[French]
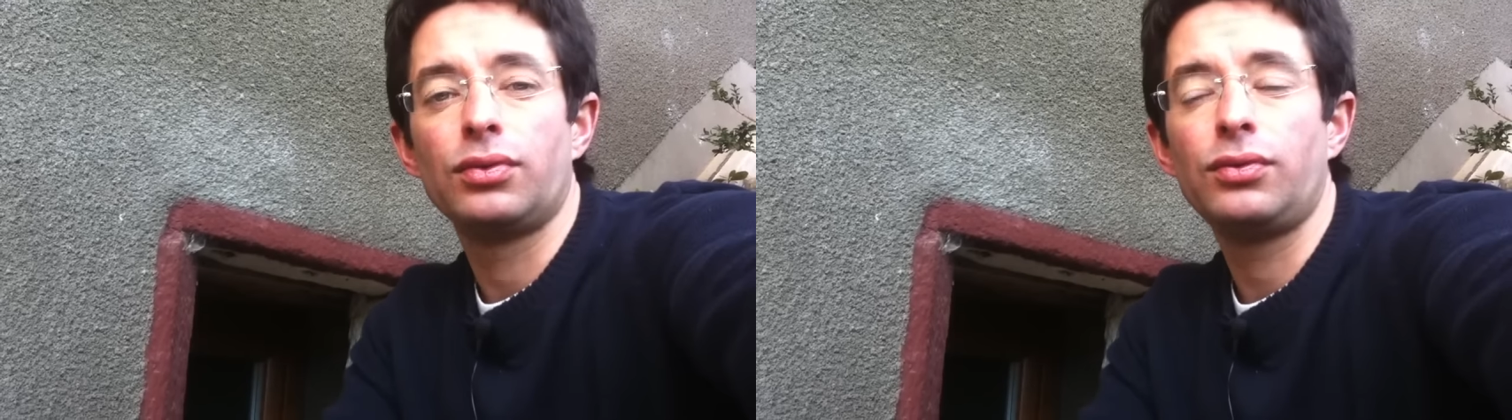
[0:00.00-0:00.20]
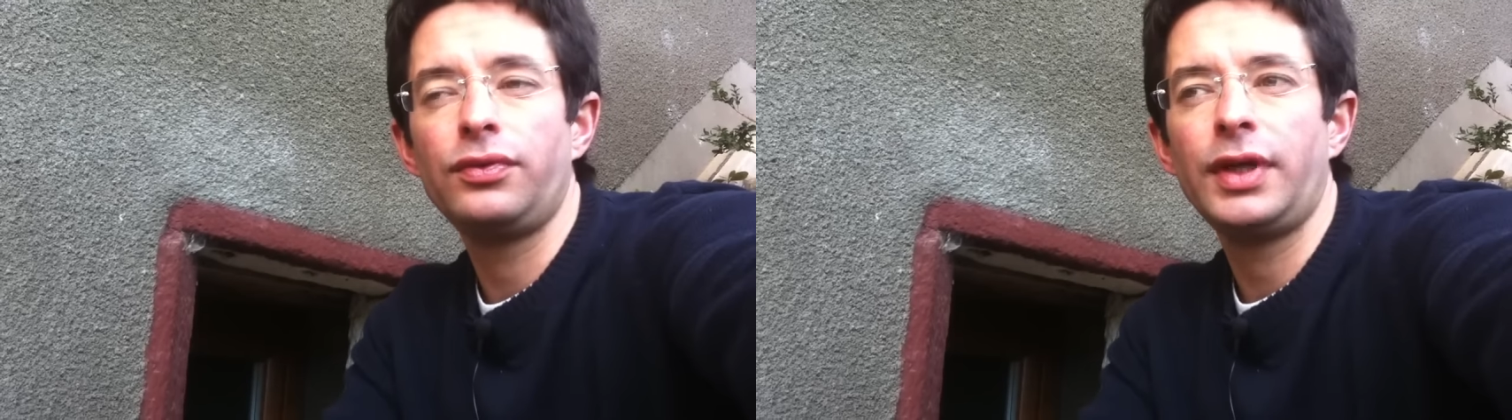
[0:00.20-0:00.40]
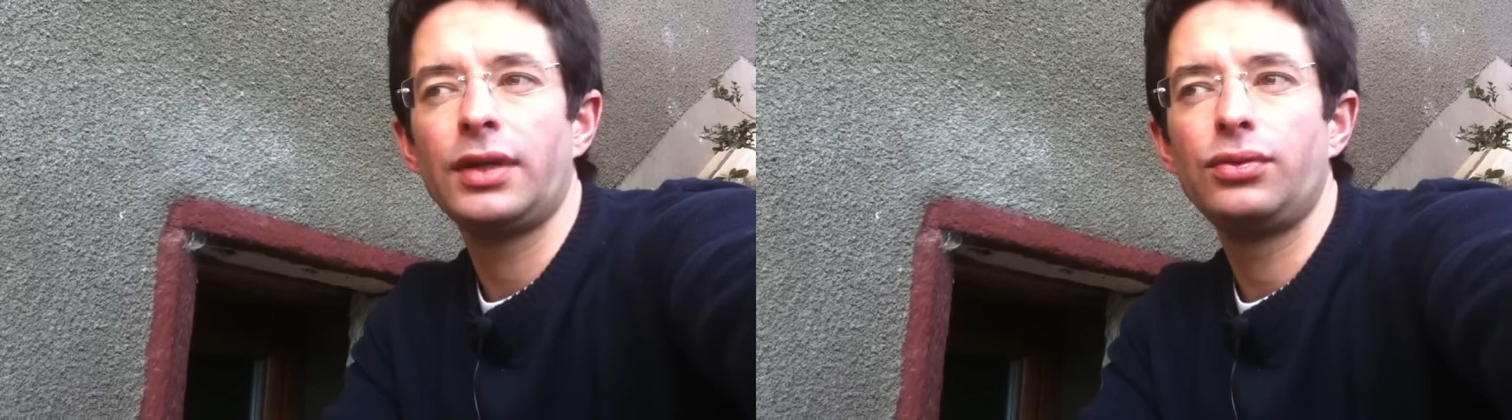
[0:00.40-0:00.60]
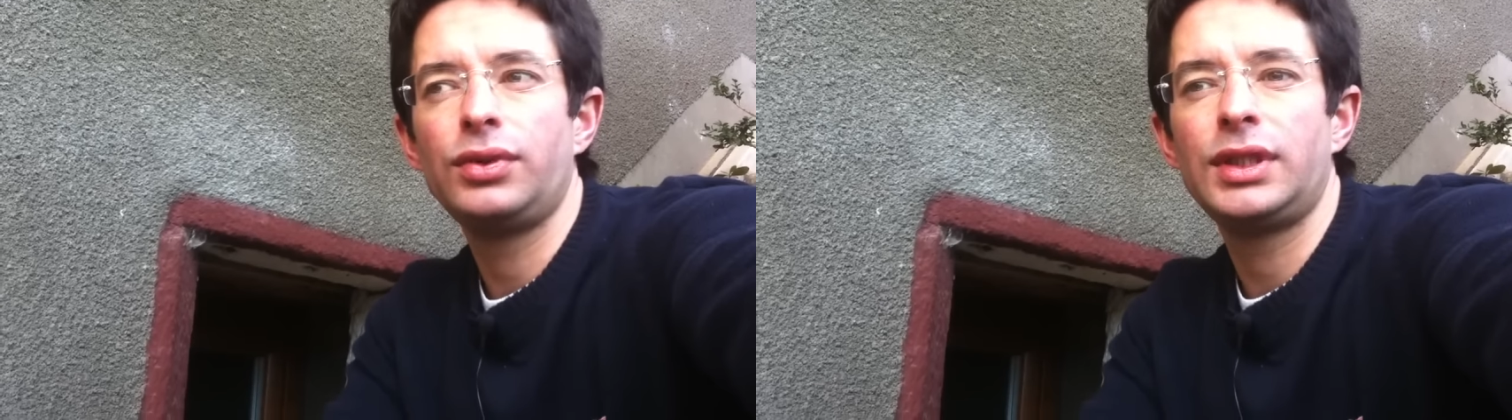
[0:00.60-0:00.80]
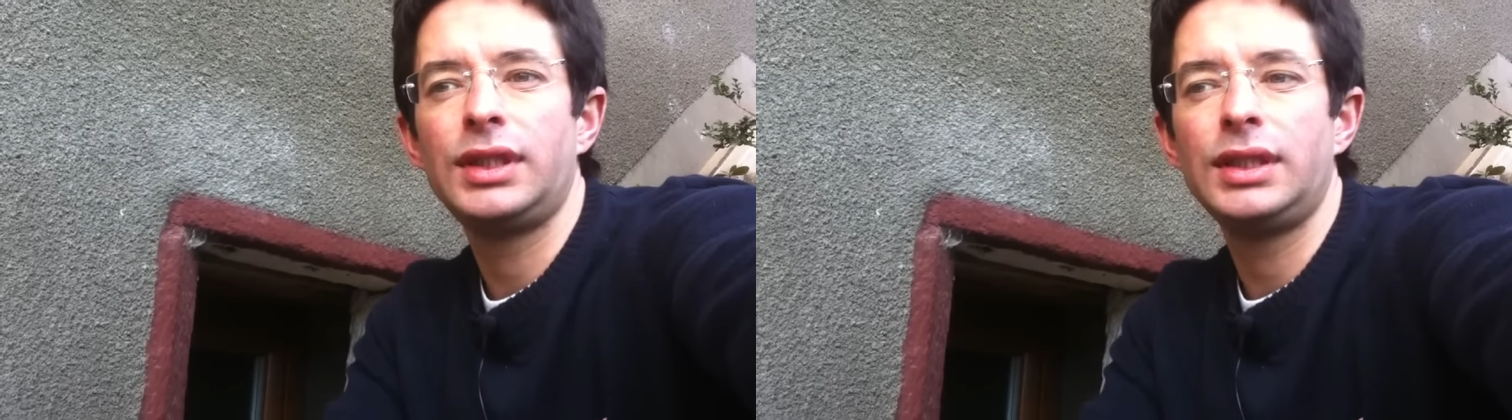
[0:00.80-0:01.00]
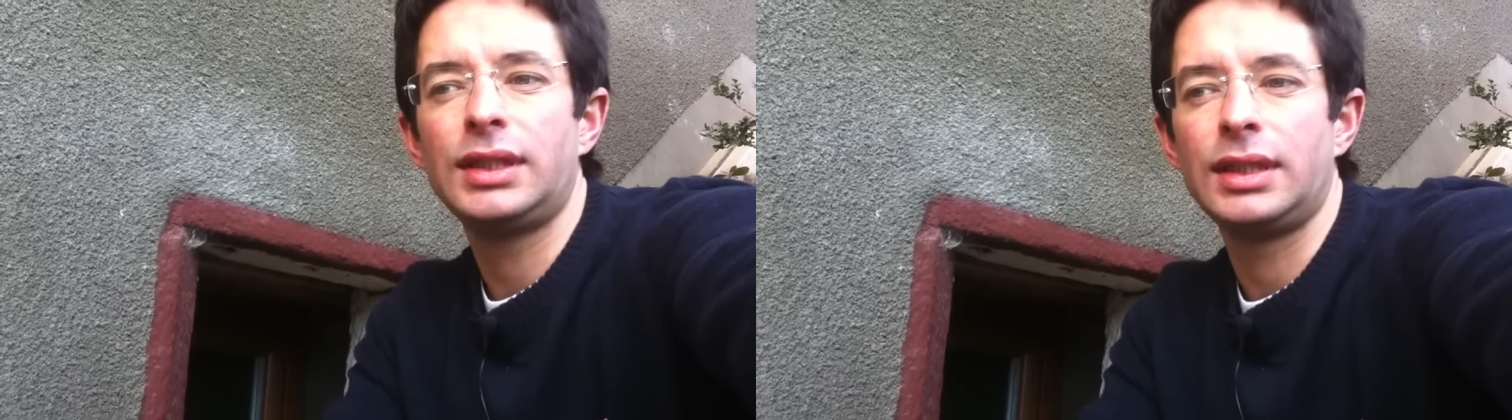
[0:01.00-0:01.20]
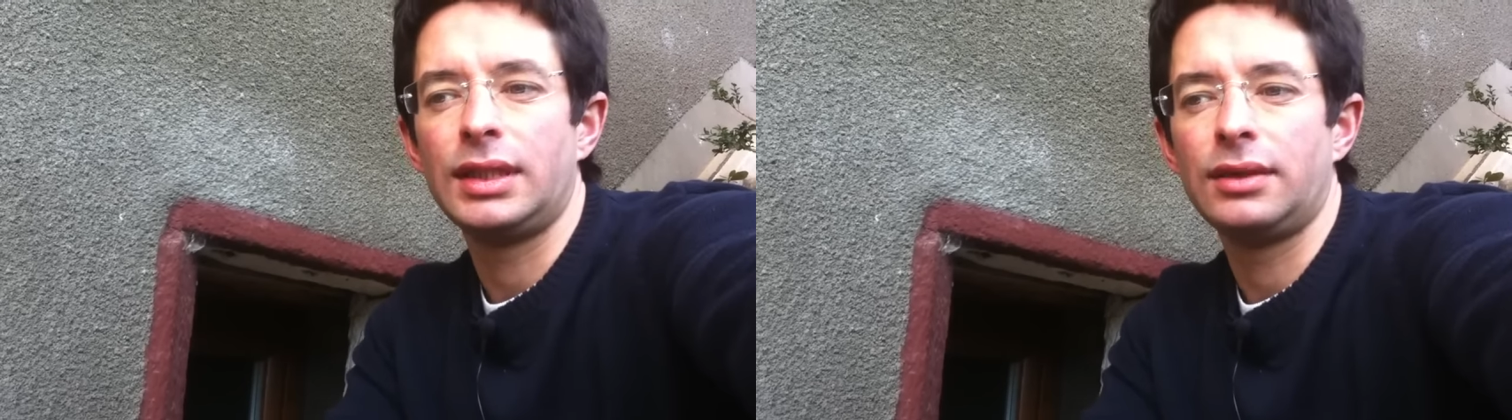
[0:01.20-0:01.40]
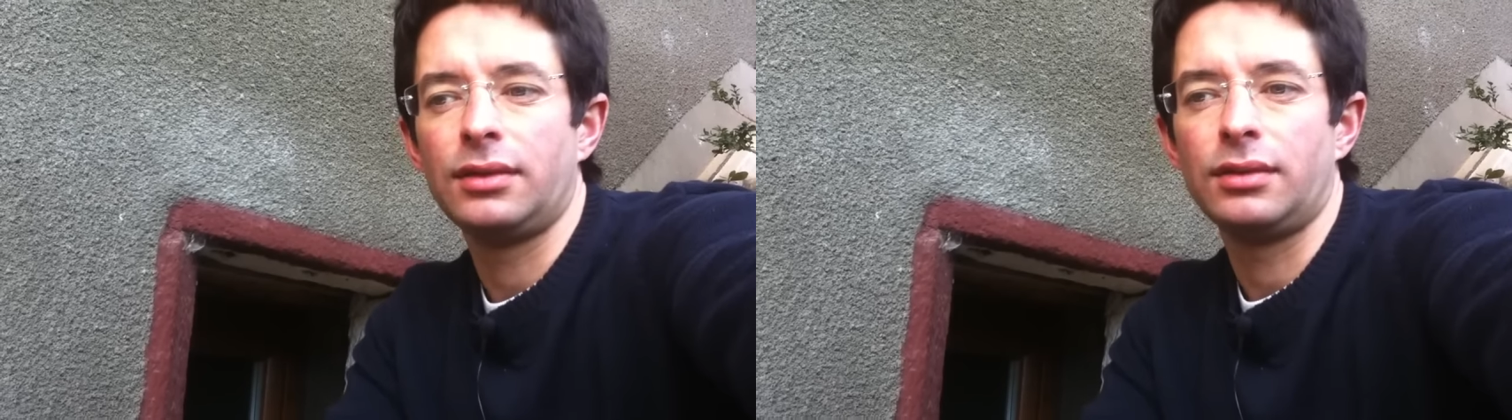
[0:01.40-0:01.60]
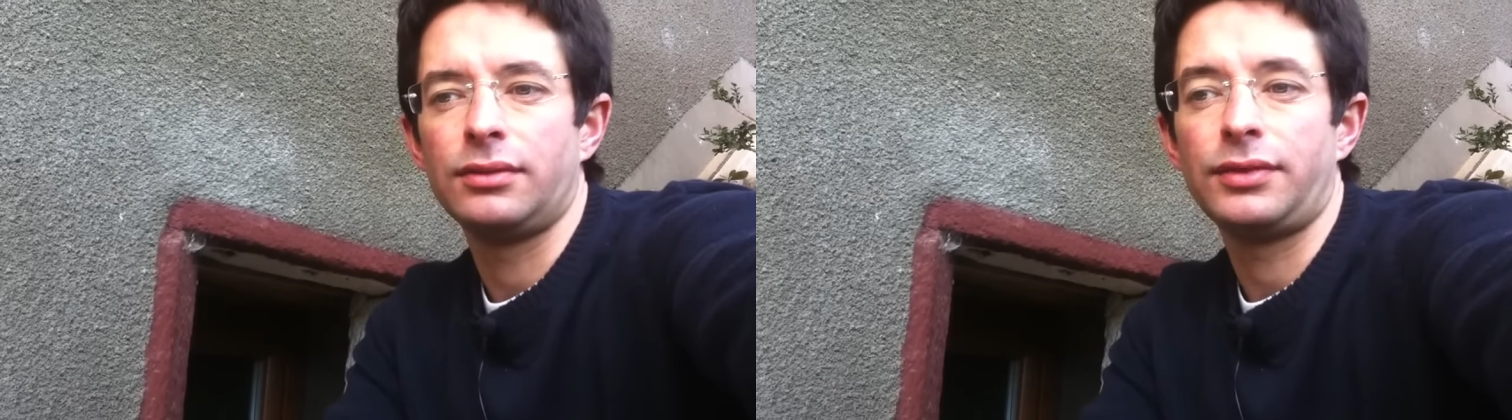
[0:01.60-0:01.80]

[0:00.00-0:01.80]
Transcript: trouver un outil qui, est, euh,